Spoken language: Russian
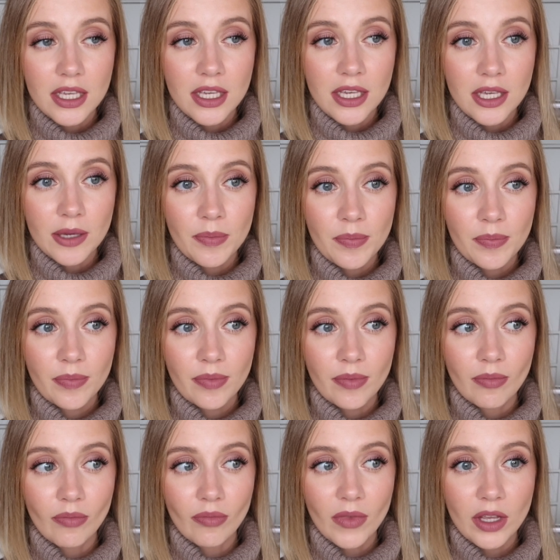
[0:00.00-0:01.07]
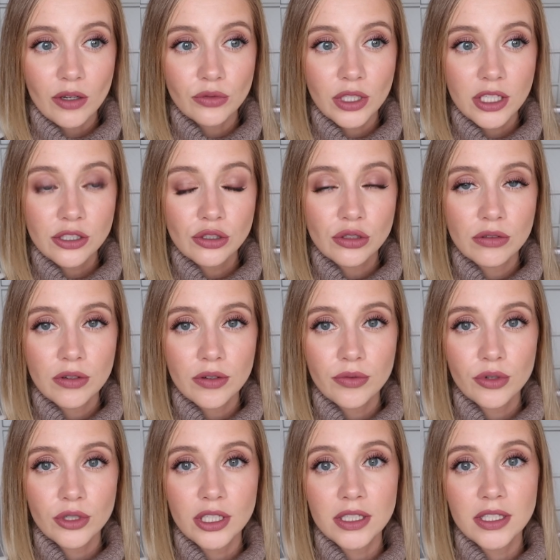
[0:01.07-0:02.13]
и у нас снова
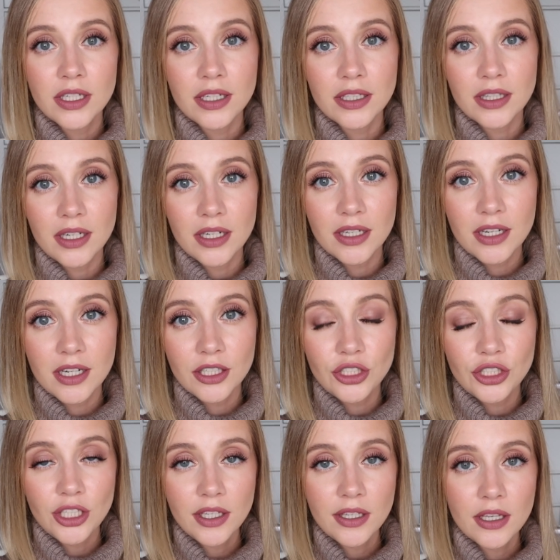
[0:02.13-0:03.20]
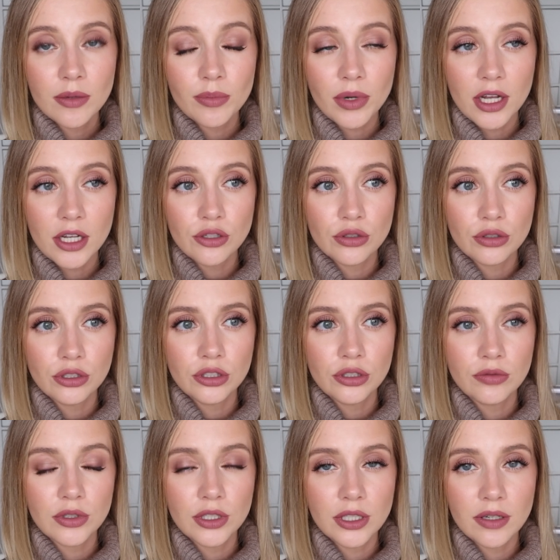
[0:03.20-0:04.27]
входят некоторые ограничения, пока что
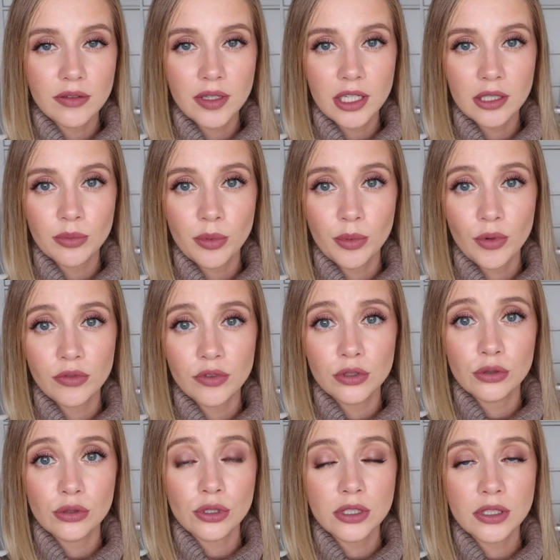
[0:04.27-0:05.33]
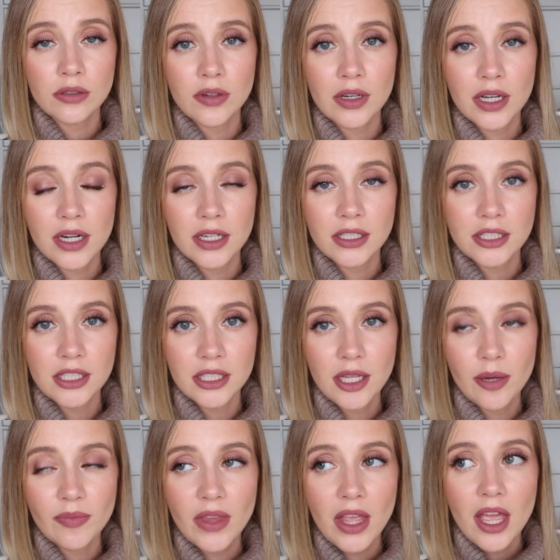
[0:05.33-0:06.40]
ничего не говорят по поводу жесткого
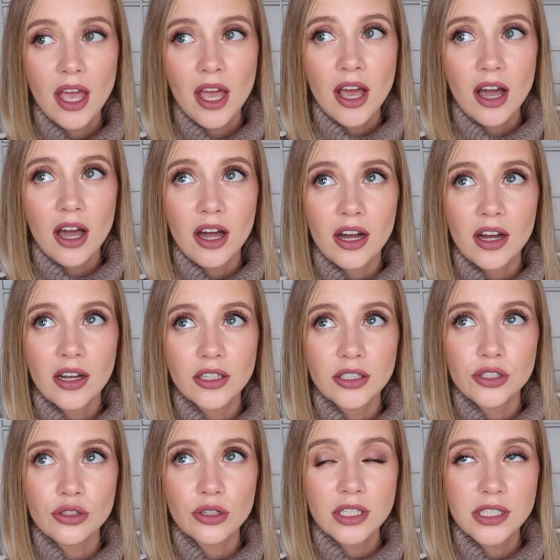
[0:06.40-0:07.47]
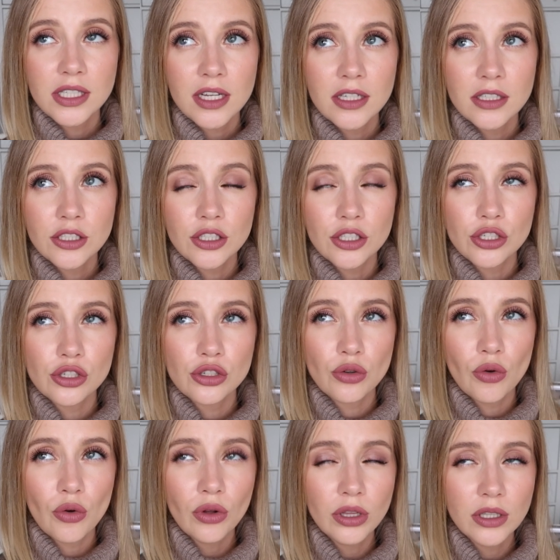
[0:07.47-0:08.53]
карантина. А, что касается
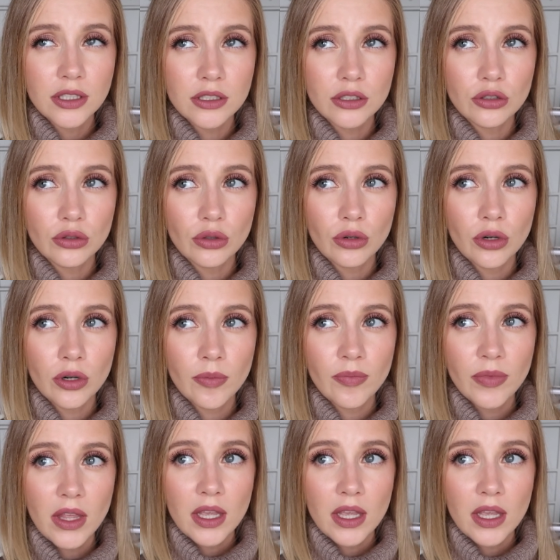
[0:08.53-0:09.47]
школы, то